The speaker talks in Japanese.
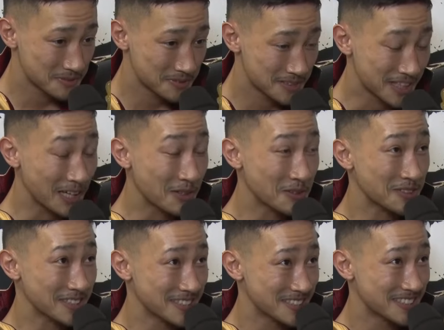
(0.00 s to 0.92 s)
最高
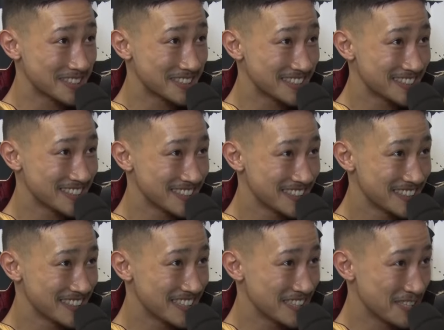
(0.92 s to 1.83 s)
です
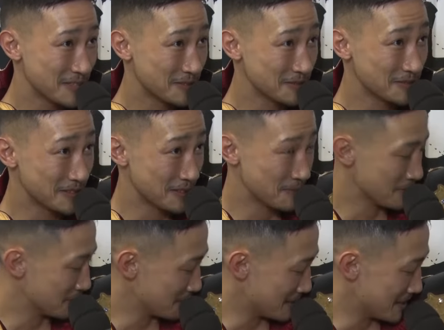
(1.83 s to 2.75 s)
本当に
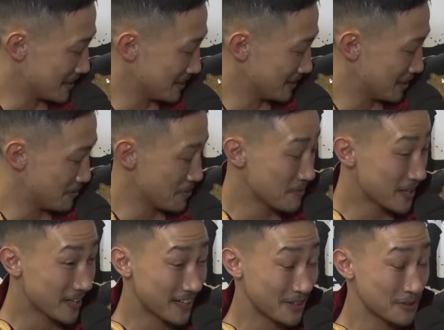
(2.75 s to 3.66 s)
僕はデビュー
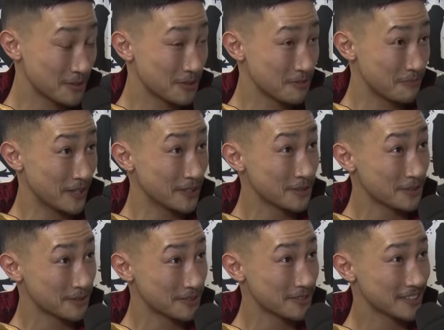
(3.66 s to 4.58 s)
前からこの
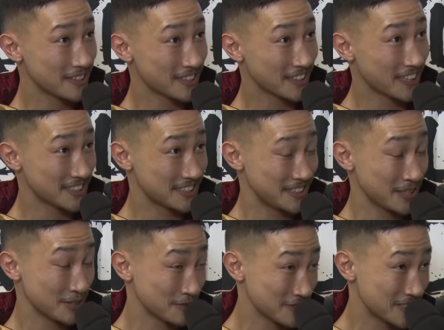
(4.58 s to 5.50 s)
ベルトの価値って
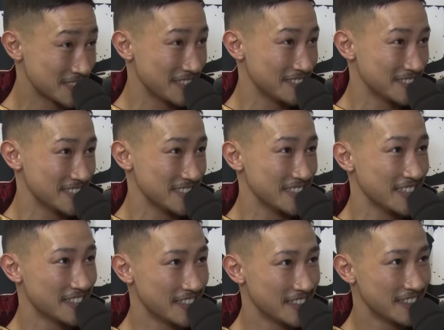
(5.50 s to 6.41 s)
いうのを知ってるし
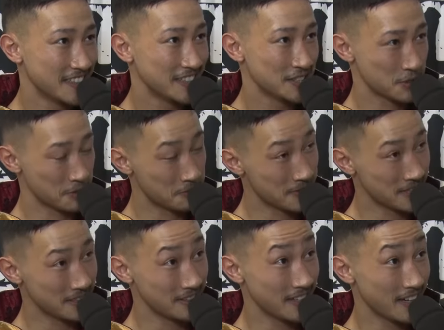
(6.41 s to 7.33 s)
超
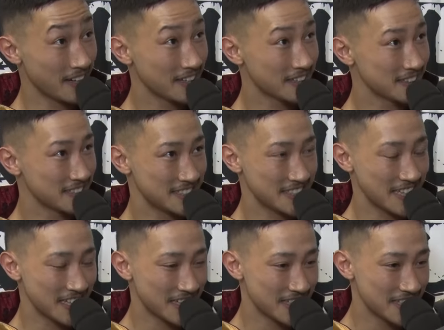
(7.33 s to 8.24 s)
満員で地鳴
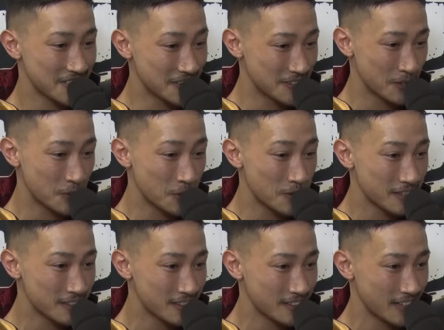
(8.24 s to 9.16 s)
りが鳴るような後
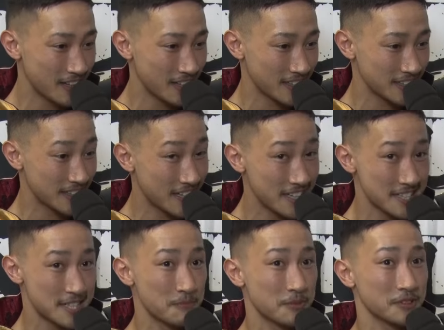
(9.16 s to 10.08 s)
楽園で偉大な
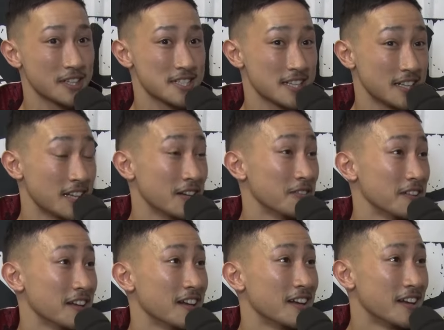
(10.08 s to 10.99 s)
チャンピオンたちがいたの
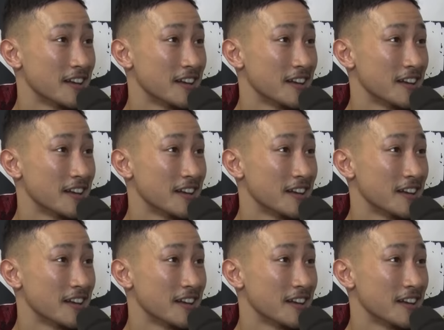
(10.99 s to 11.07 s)
で